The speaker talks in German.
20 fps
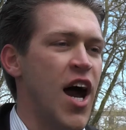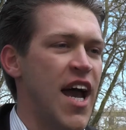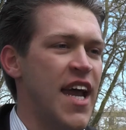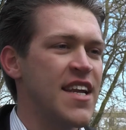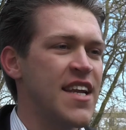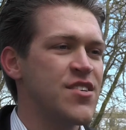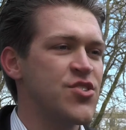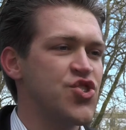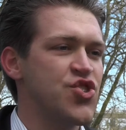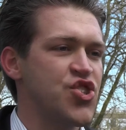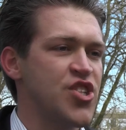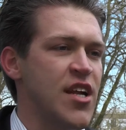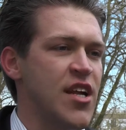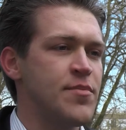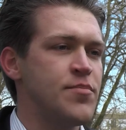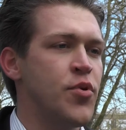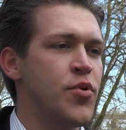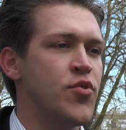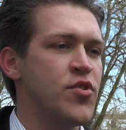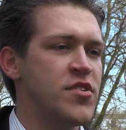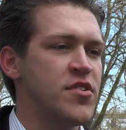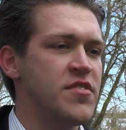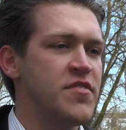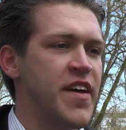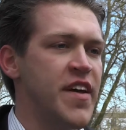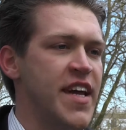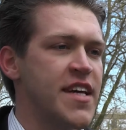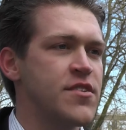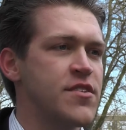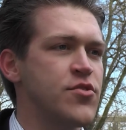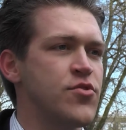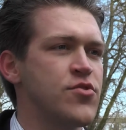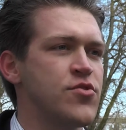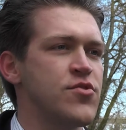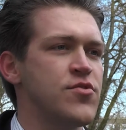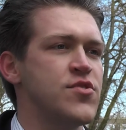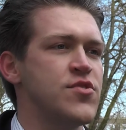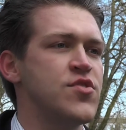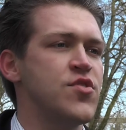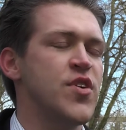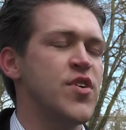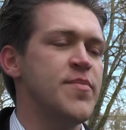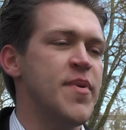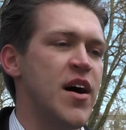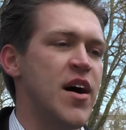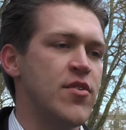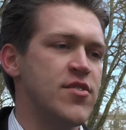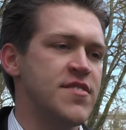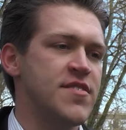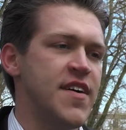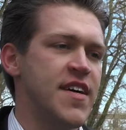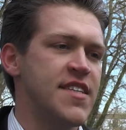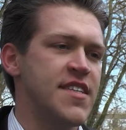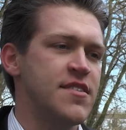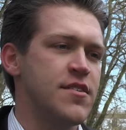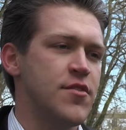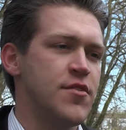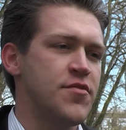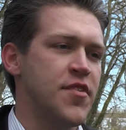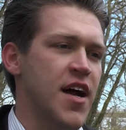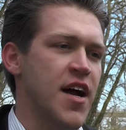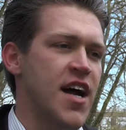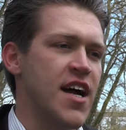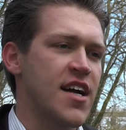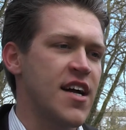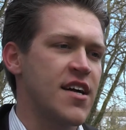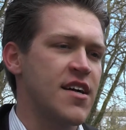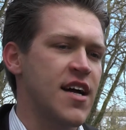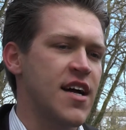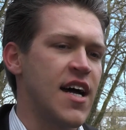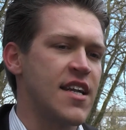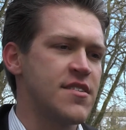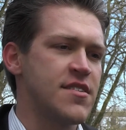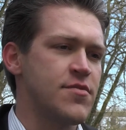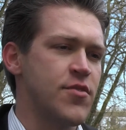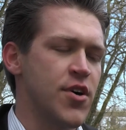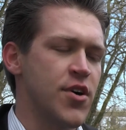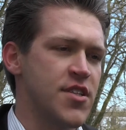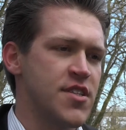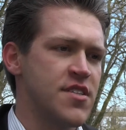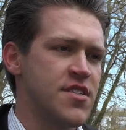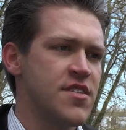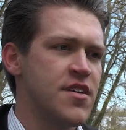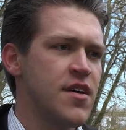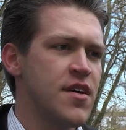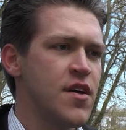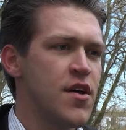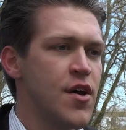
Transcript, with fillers: eigenen Standpunkten wegduckt und so immer ausweichend auf Fragen antwortet.